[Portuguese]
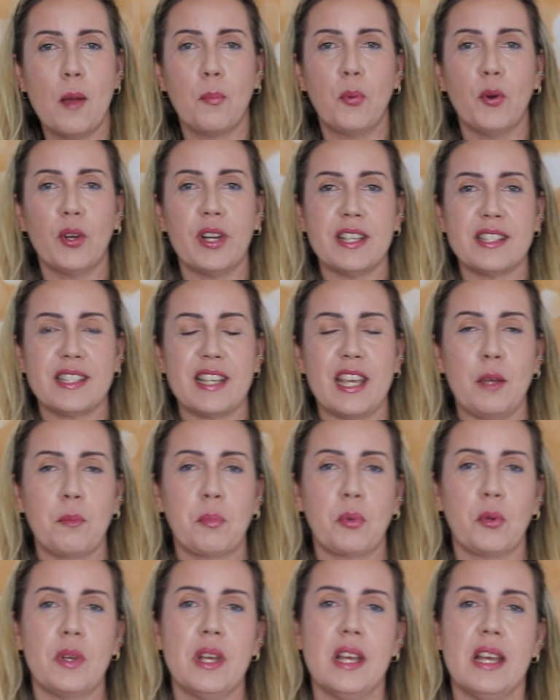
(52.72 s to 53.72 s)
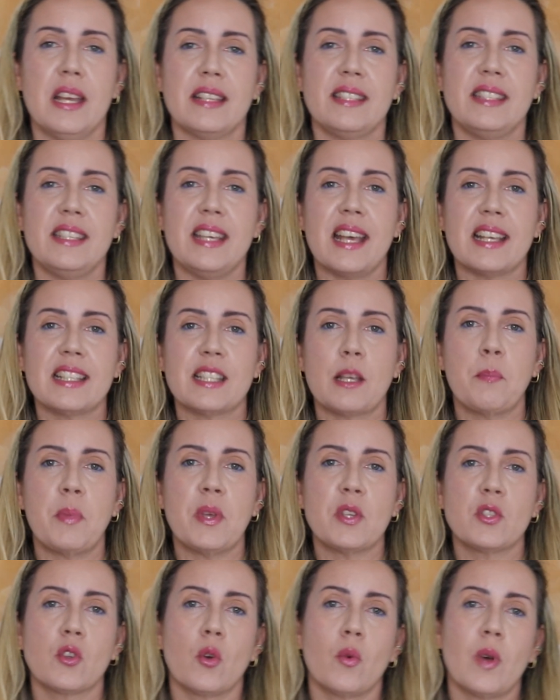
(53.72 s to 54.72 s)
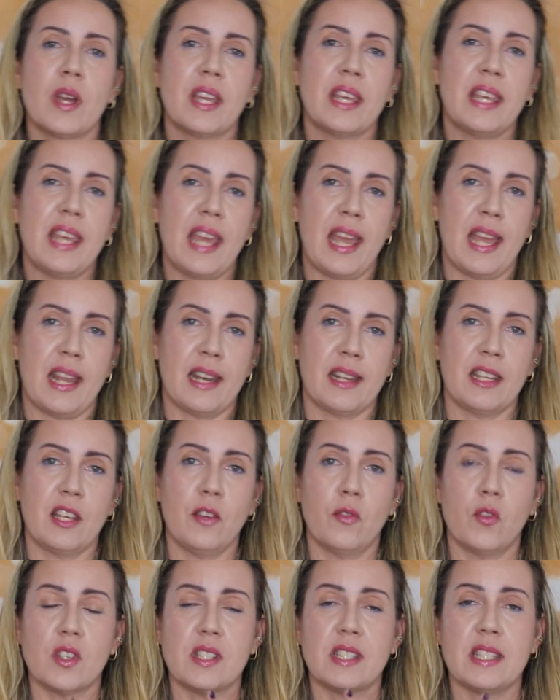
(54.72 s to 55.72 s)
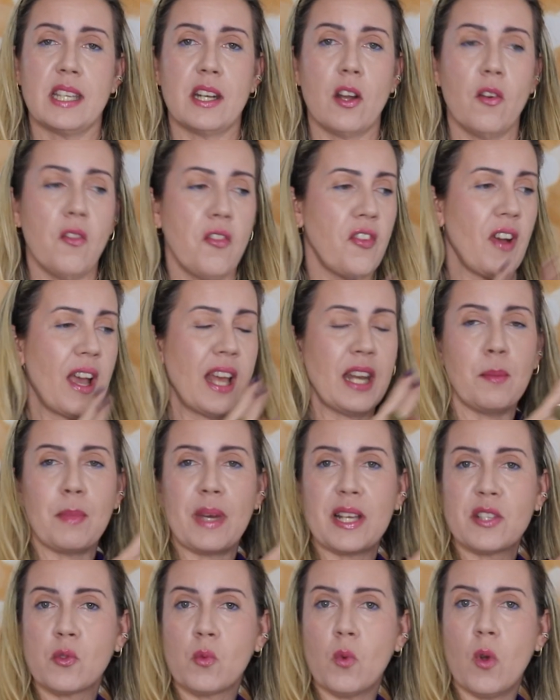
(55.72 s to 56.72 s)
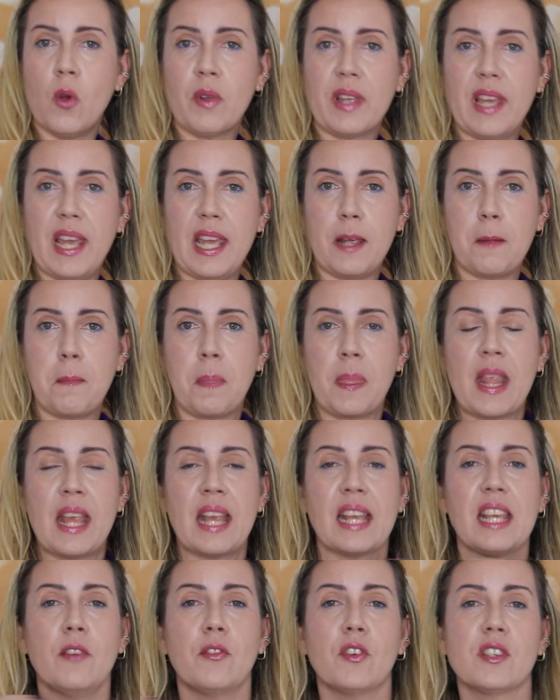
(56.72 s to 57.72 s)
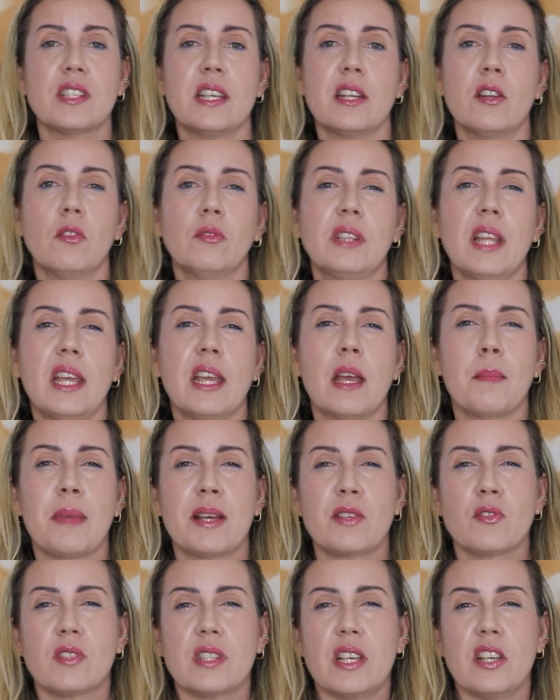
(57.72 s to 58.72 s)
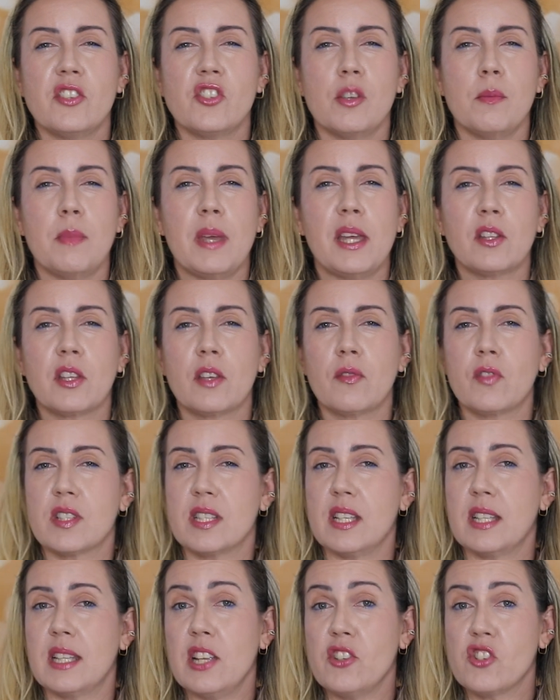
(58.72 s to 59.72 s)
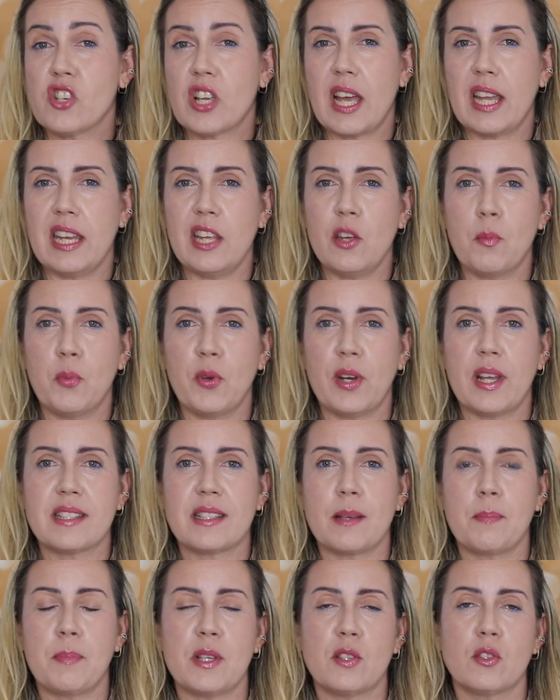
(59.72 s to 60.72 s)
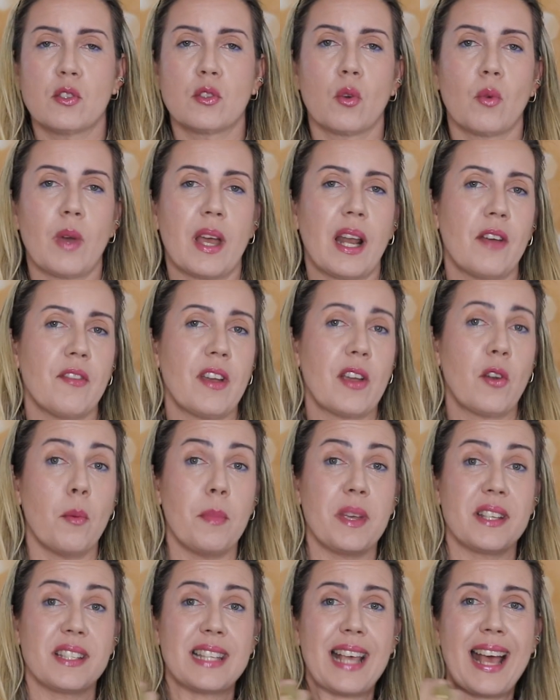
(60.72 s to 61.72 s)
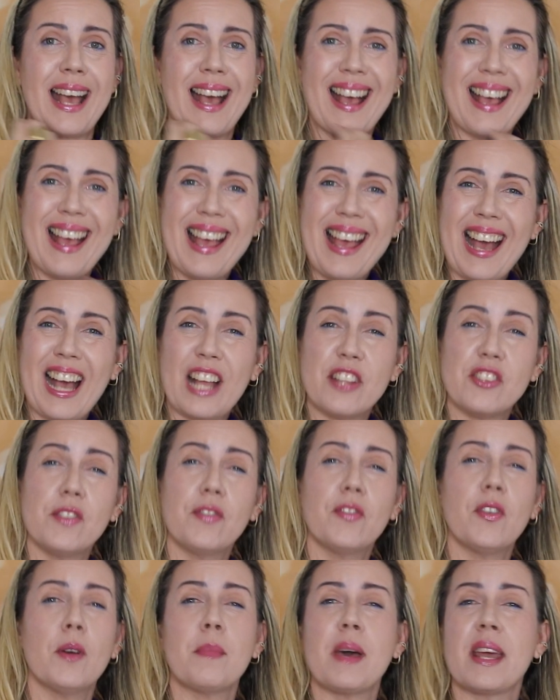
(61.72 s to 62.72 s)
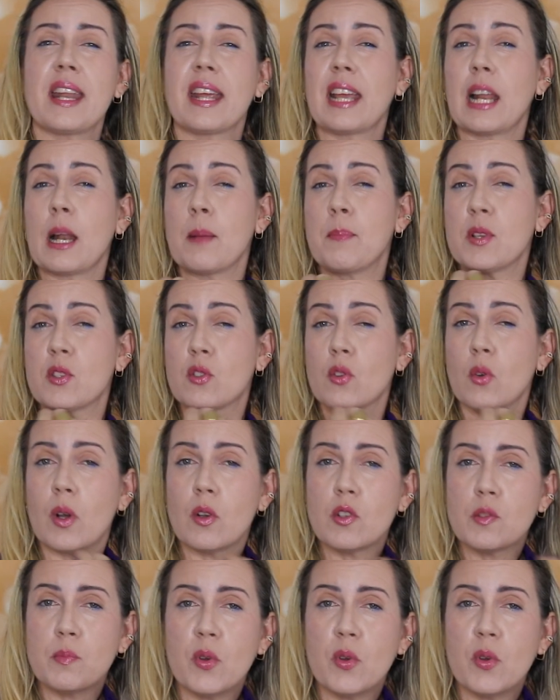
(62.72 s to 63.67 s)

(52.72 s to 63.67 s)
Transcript: por exemplo, se essa pessoa quer que você não fale mais com alguém, que você não tenha mais o sentimento que você tem de carinho por essa pessoa, ela vai começar a difamar aquela pessoa aos